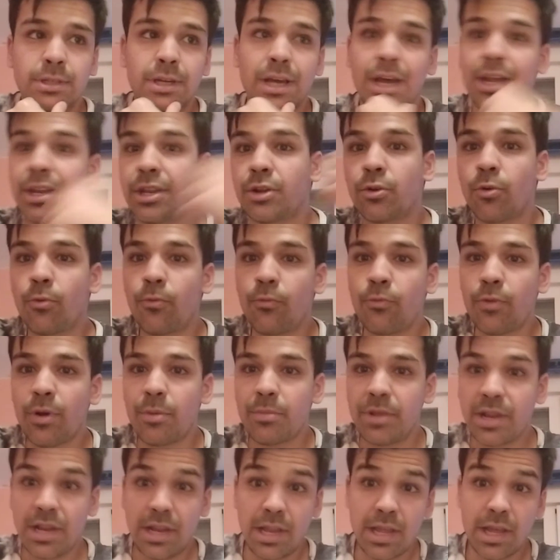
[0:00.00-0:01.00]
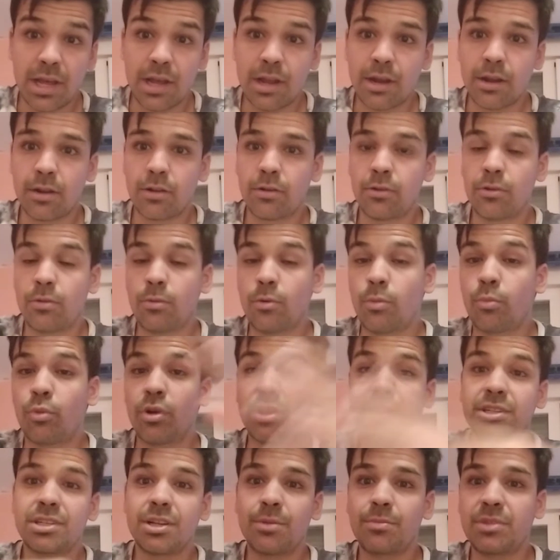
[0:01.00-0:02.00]
a ningún familiar, como
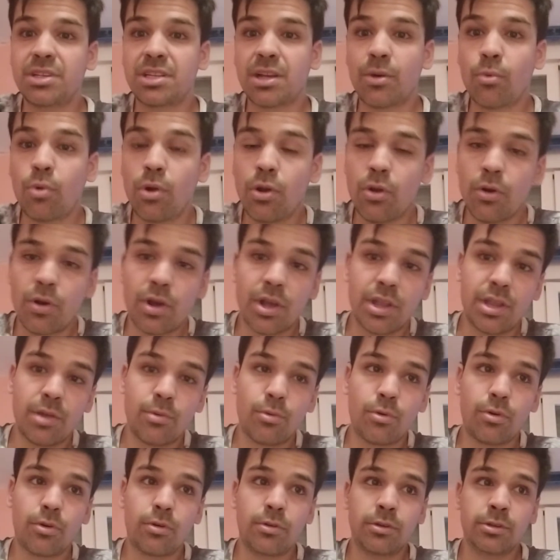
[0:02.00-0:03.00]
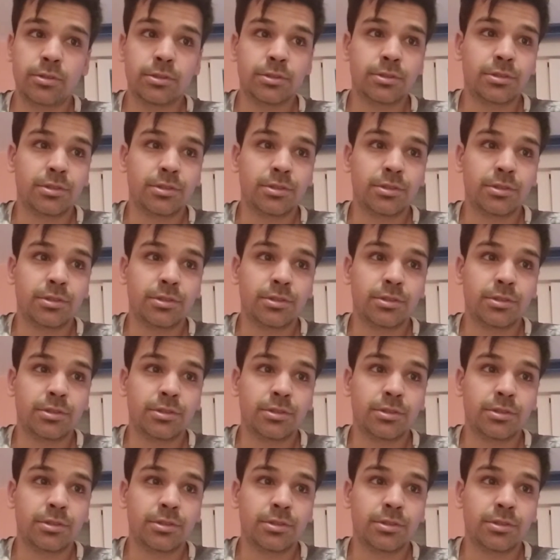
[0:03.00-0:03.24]
pueden ser mis abuelos, que llevo,